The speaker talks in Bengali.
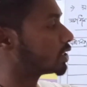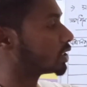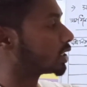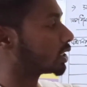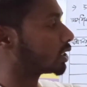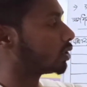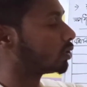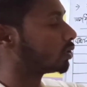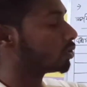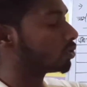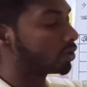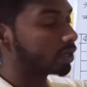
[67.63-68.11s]
এই
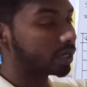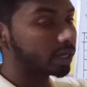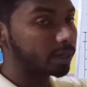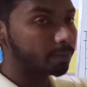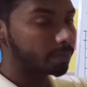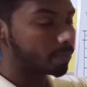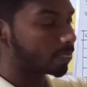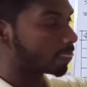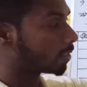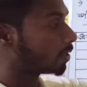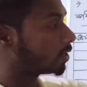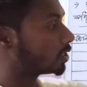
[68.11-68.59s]
সাধারণ গড়ে
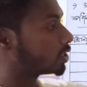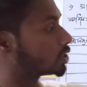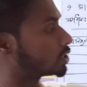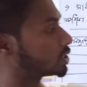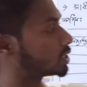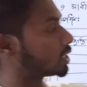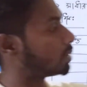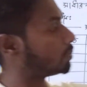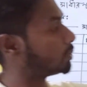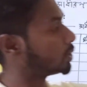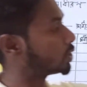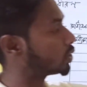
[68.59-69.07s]

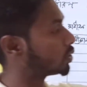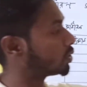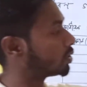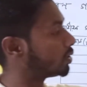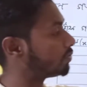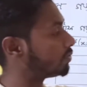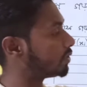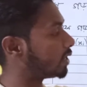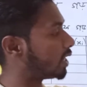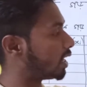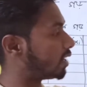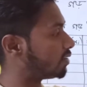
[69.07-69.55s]
সামেশন অফ
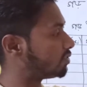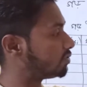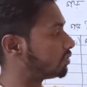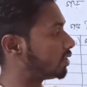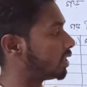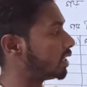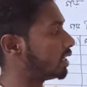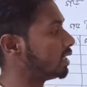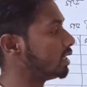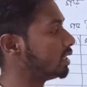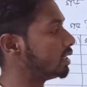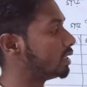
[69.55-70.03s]
এফ
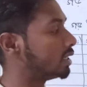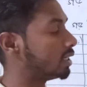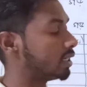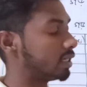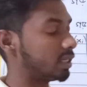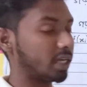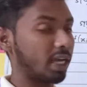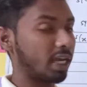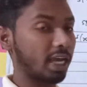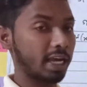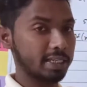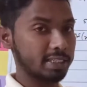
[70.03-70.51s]
আই
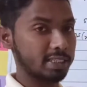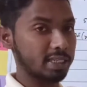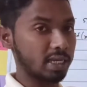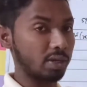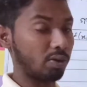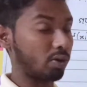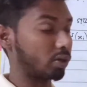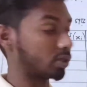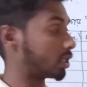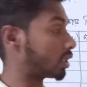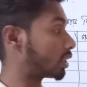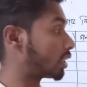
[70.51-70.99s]
এক্সআই
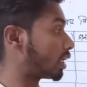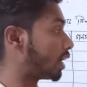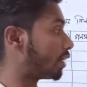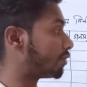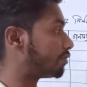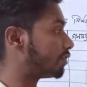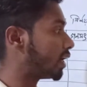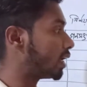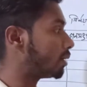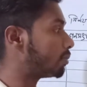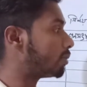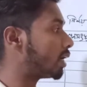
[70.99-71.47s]
অর্থাৎ
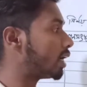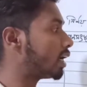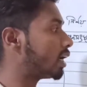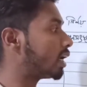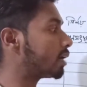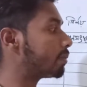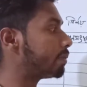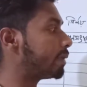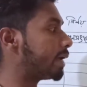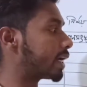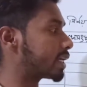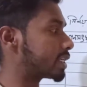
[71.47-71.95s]
এফআই এর মান
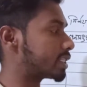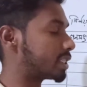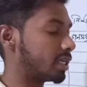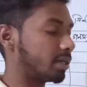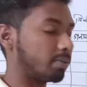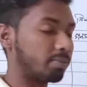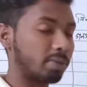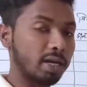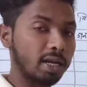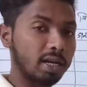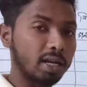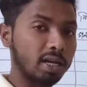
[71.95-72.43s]
লাগবে এক্সআই এর
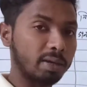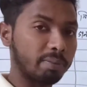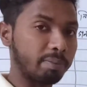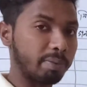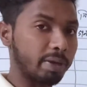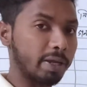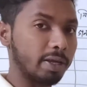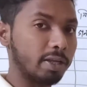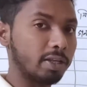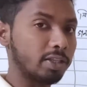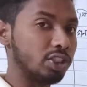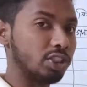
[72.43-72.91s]
মান লাগবে
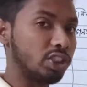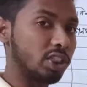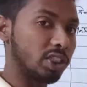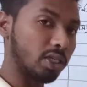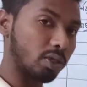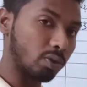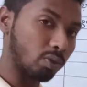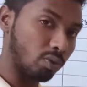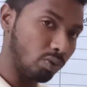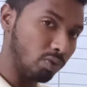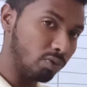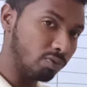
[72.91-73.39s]
যেটার
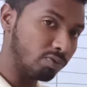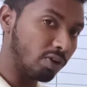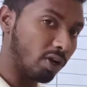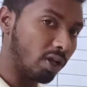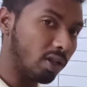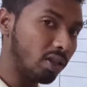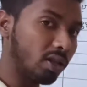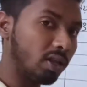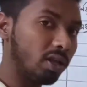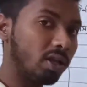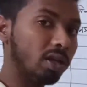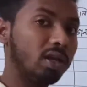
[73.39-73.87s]
গুণফল
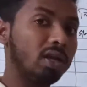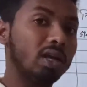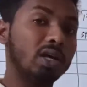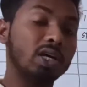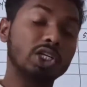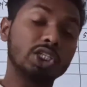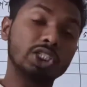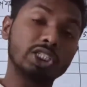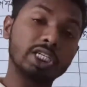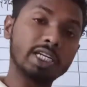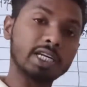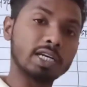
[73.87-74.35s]

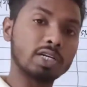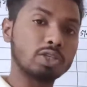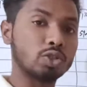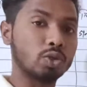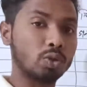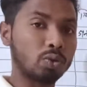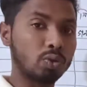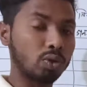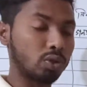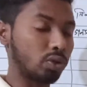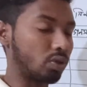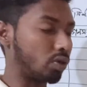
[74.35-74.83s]
সেটাকে যোগ
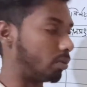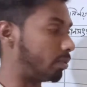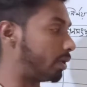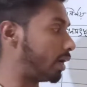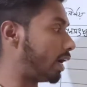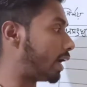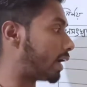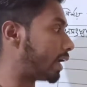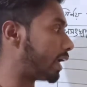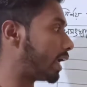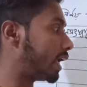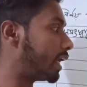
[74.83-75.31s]
করতে হবে
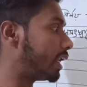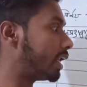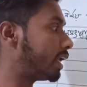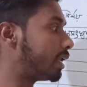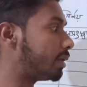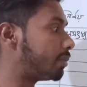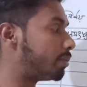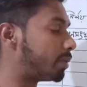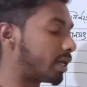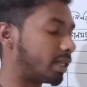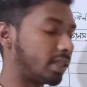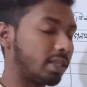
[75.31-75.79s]
আর এন এর
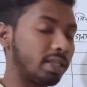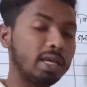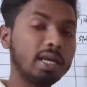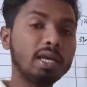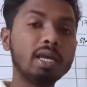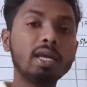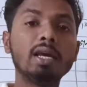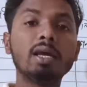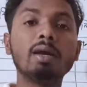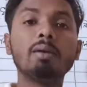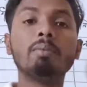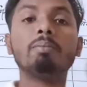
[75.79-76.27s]
মান দিয়ে
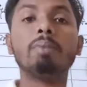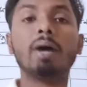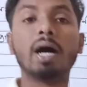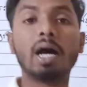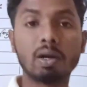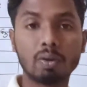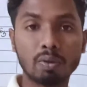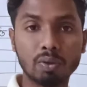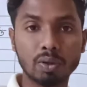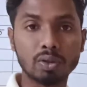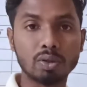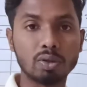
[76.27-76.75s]
ভাগ
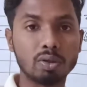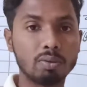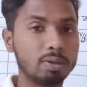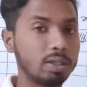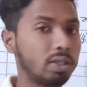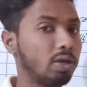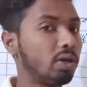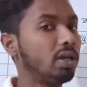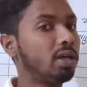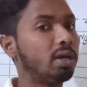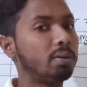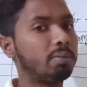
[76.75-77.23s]
করতে হবে
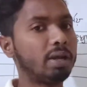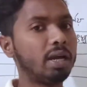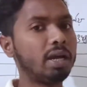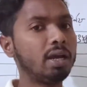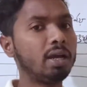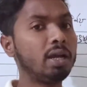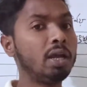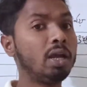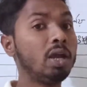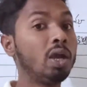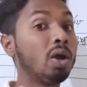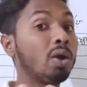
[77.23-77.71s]
তাহলে আমরা
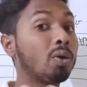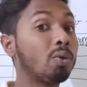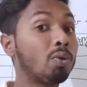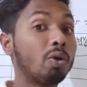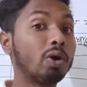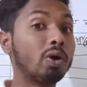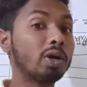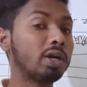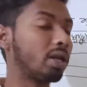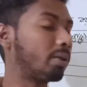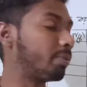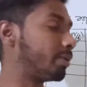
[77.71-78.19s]

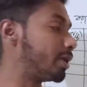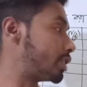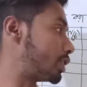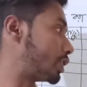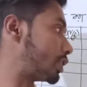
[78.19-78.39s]
গড়টা পেয়ে